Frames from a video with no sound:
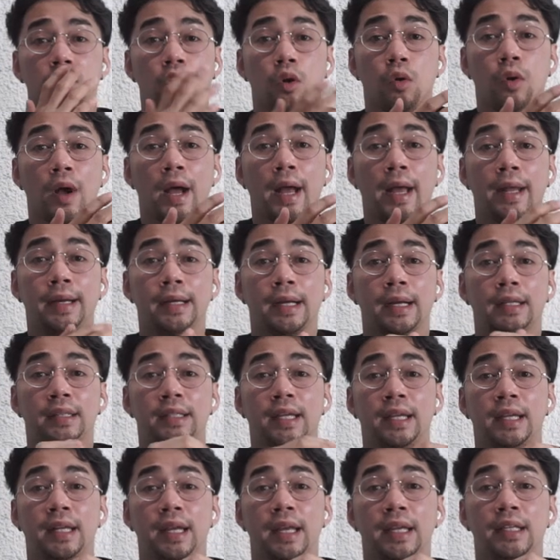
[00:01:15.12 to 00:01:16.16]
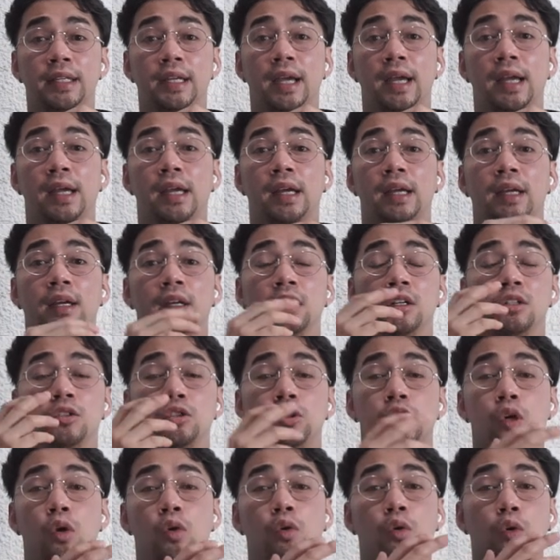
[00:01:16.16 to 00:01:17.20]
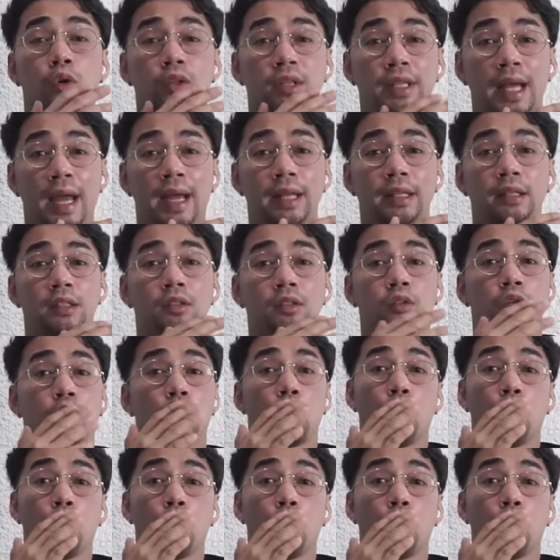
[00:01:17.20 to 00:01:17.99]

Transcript: Gohan, ang DNA niya, Choco Tan